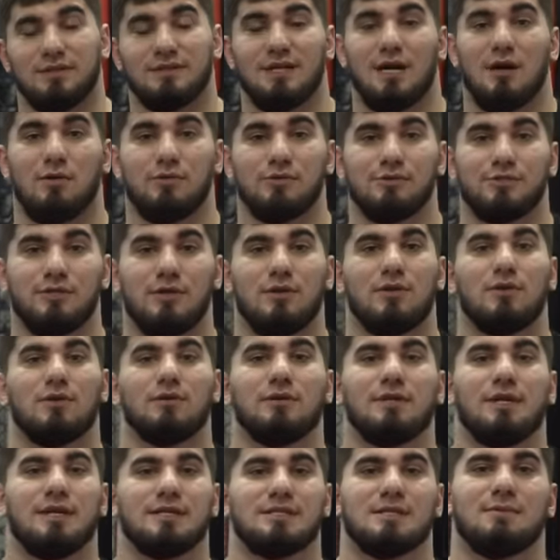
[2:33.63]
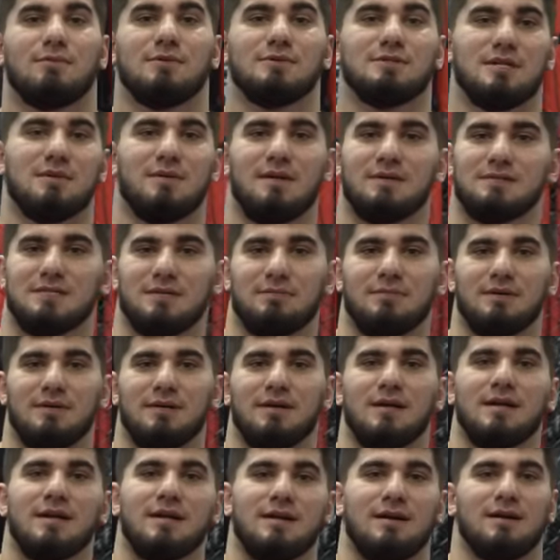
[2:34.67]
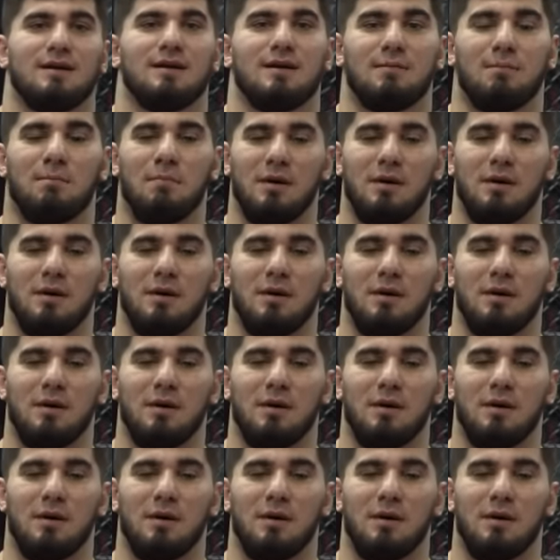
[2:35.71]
Да, он силен, если бы он занимался бы а,